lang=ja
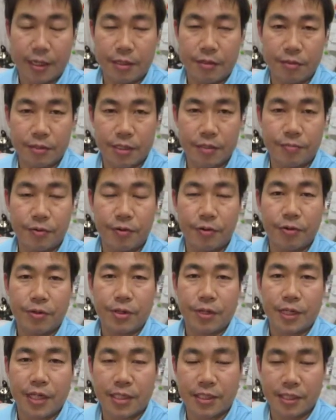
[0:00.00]
どうしても
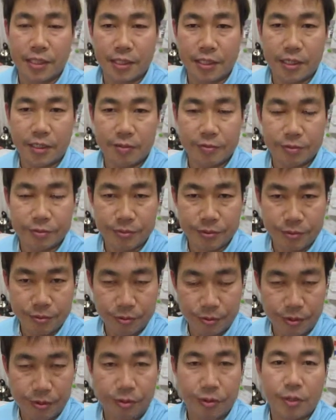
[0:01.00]
削れていく部分
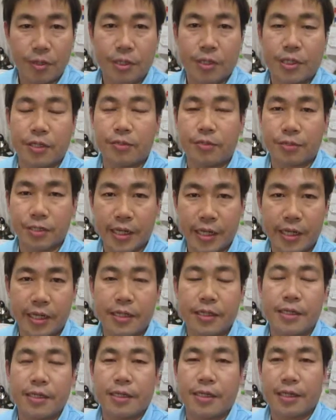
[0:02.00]
を翌
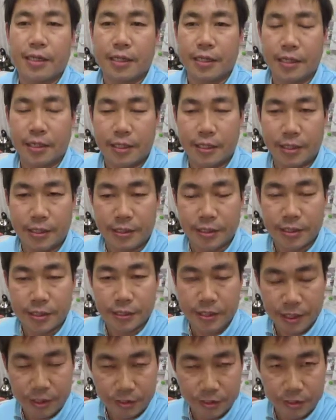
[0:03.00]
年、
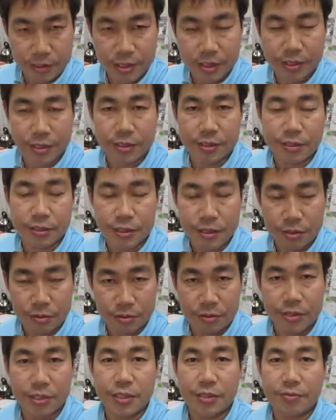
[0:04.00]
えー、次の年に次の
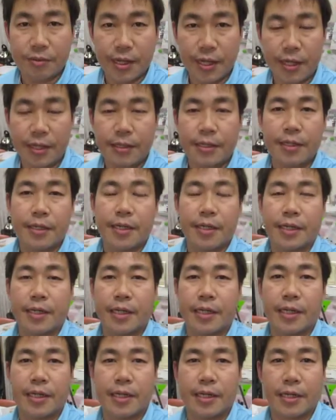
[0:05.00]
年には、
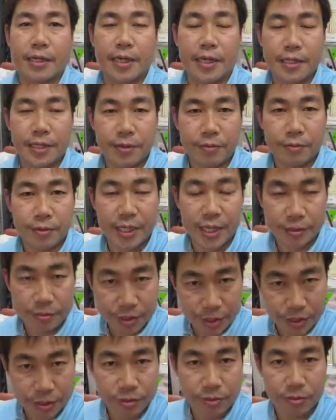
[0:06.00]
えー、回転を
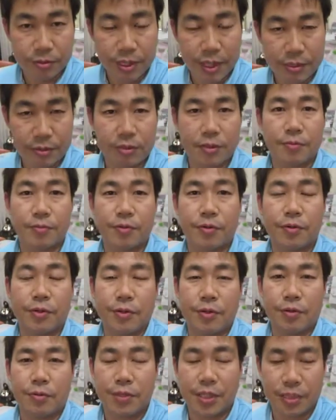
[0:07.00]
逆にするのかそれとも
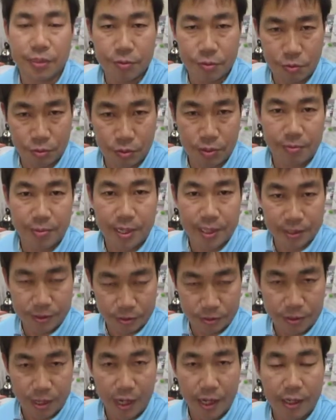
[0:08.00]
同じ方向で回す
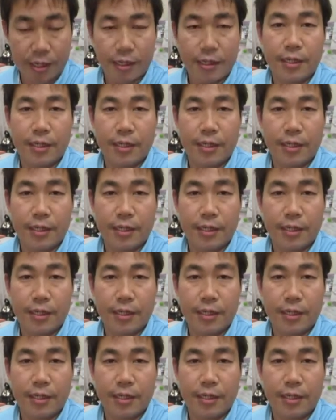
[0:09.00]
のか、